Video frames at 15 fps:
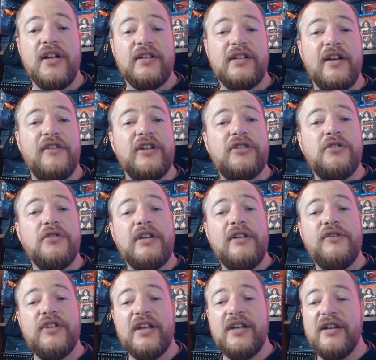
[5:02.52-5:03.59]
t'avais ceux qui
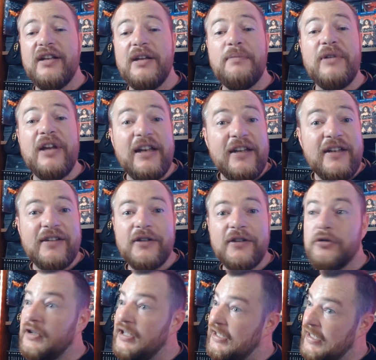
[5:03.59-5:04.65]
faisaient des, playlists hein,
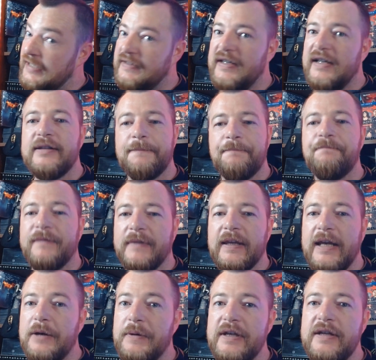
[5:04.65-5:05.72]
sur des cassettes,
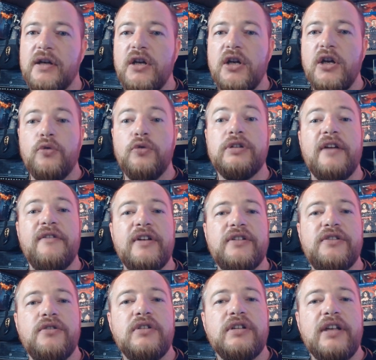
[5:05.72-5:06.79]
et eh oui, ou tu avais
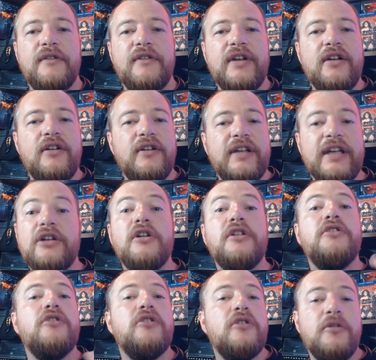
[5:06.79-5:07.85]
ceux qui avaient euh, des
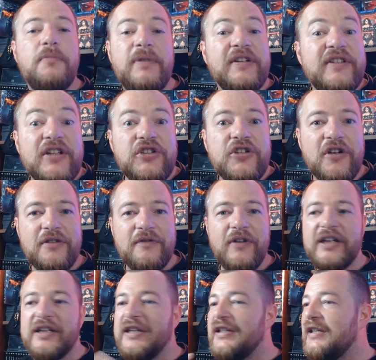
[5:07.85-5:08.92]
codes euh, PlayStation,
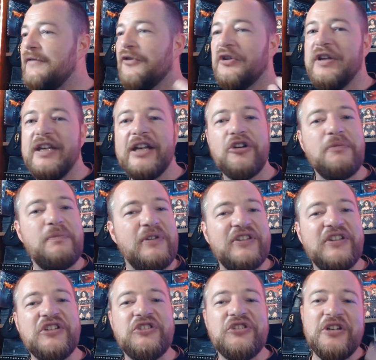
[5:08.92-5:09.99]
qui, qui, vendaient des codes
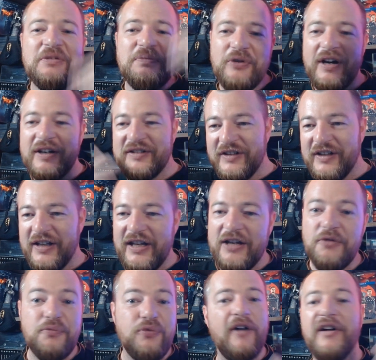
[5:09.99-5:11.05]
PlayStation pour accéder
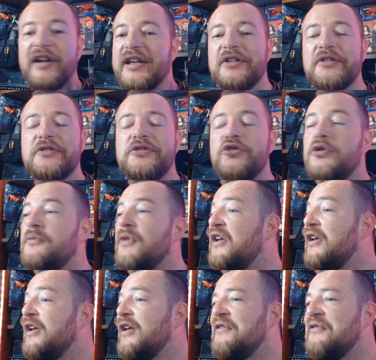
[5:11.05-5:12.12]
ou pour avoir des costumes.
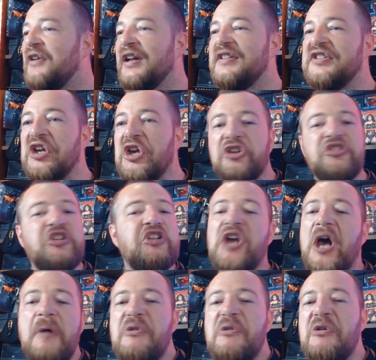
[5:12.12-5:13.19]
Voilà, c'était
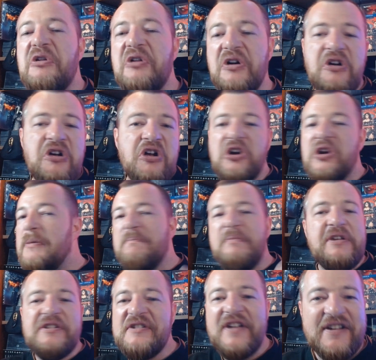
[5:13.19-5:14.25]
un peu le,
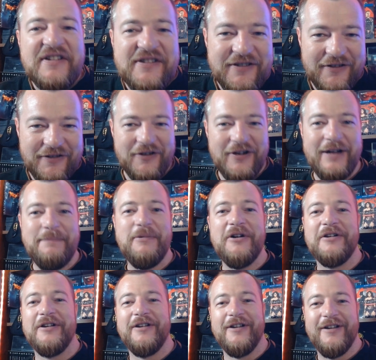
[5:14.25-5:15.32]
business euh, de
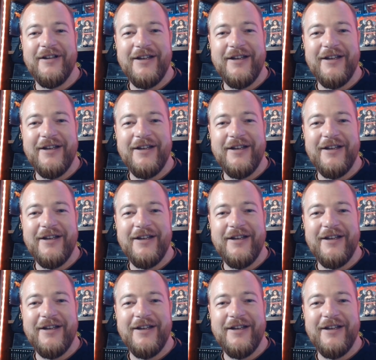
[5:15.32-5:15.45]
l'époque.